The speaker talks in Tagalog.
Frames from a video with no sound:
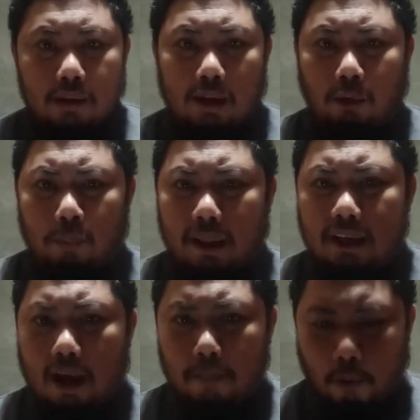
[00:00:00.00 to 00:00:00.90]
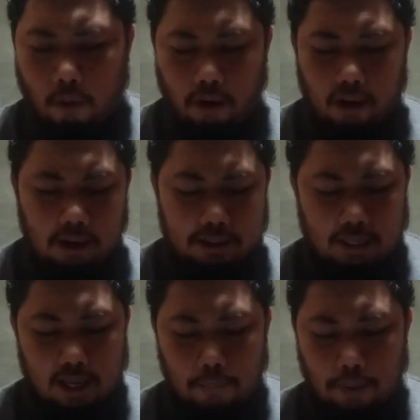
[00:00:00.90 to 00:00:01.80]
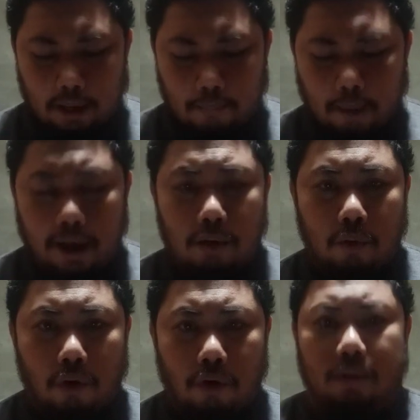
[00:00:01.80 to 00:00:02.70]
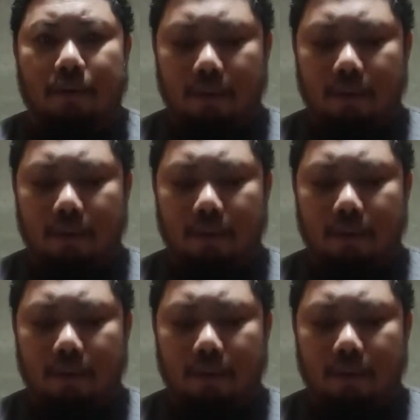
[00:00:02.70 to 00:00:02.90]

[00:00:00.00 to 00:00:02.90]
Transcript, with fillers: Natupad nga po ang sinabi ng Panginoon.